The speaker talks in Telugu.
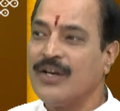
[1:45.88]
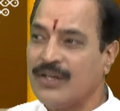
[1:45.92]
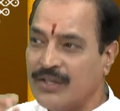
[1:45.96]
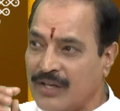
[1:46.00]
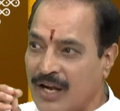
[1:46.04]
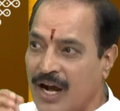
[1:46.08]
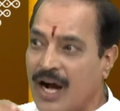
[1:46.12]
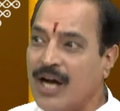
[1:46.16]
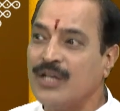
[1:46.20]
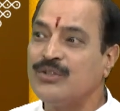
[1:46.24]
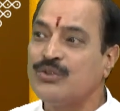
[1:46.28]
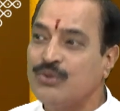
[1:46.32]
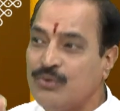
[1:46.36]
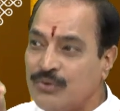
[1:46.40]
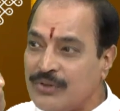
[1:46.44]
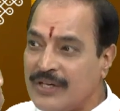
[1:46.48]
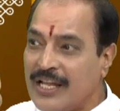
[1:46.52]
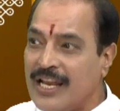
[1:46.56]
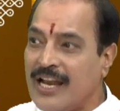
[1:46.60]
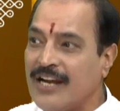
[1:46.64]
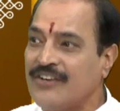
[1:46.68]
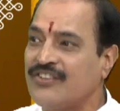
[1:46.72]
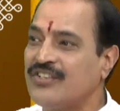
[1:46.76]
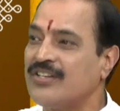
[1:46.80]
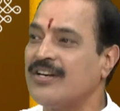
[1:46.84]
రాజుకుండే
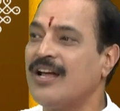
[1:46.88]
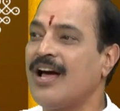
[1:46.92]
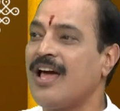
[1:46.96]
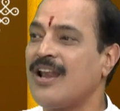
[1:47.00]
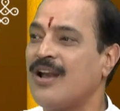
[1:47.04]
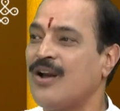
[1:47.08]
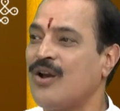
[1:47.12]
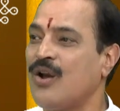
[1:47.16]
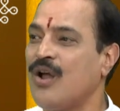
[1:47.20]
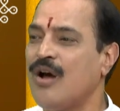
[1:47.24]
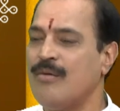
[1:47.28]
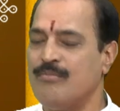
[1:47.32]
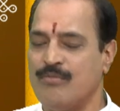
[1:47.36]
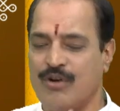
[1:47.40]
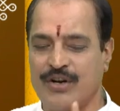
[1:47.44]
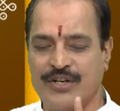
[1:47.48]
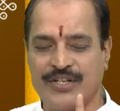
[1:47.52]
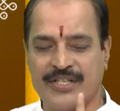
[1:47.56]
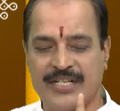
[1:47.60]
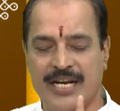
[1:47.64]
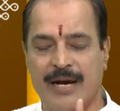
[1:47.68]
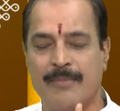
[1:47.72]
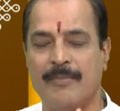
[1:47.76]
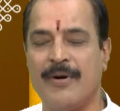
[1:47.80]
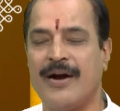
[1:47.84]
లక్షణాలలో
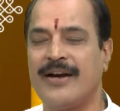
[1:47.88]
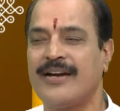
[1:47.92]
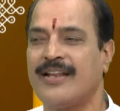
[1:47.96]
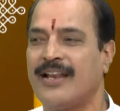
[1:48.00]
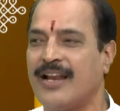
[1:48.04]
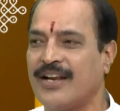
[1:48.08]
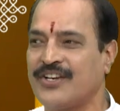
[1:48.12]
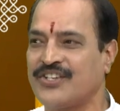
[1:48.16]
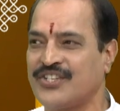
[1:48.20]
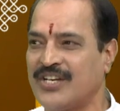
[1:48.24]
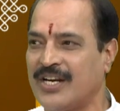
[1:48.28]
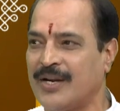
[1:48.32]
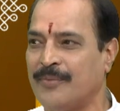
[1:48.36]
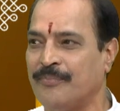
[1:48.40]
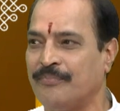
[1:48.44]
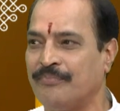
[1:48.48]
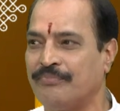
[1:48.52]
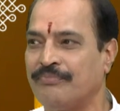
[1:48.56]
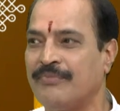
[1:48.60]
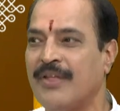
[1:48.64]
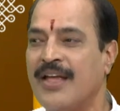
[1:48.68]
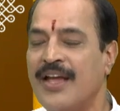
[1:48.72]
మొట్టమొదటి లక్షణం